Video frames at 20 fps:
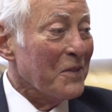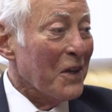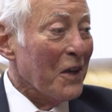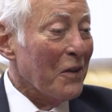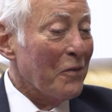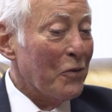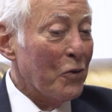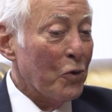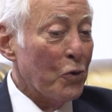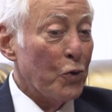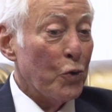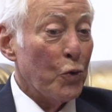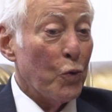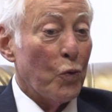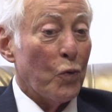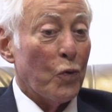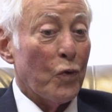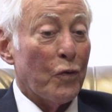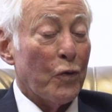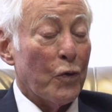как
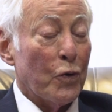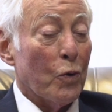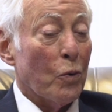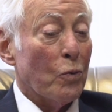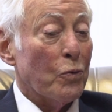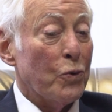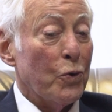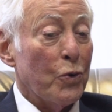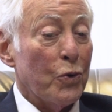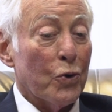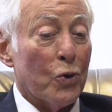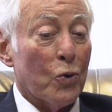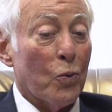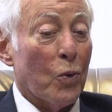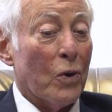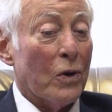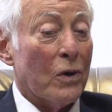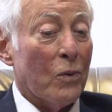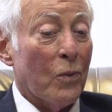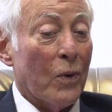хорошо вы делаете
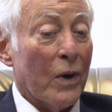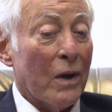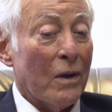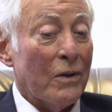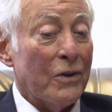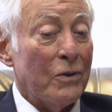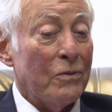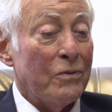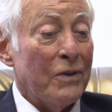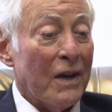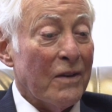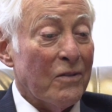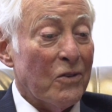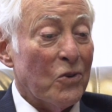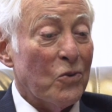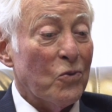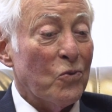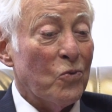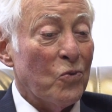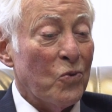свою работу.
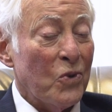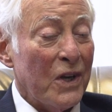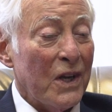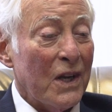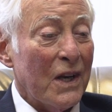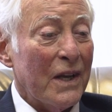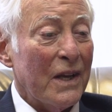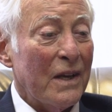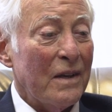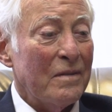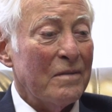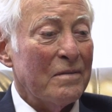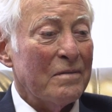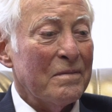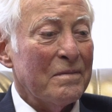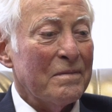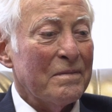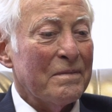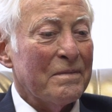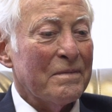Если вы не будете делать
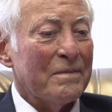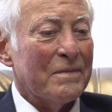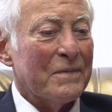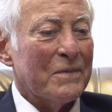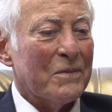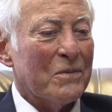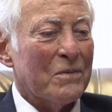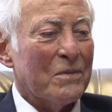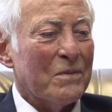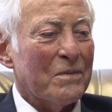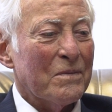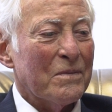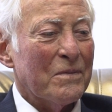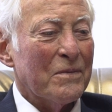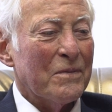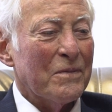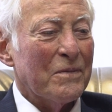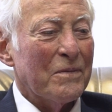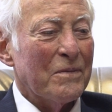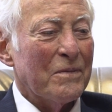свою работу хорошо,
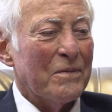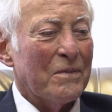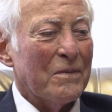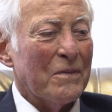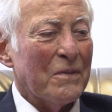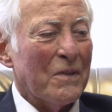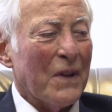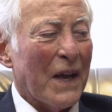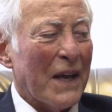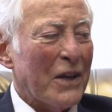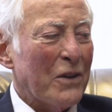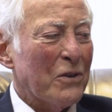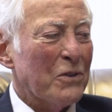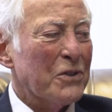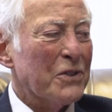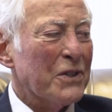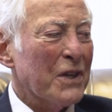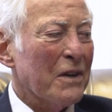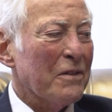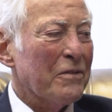вы никогда не
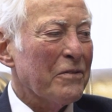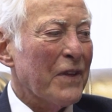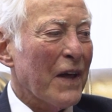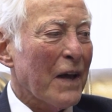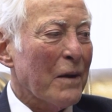полюбите себя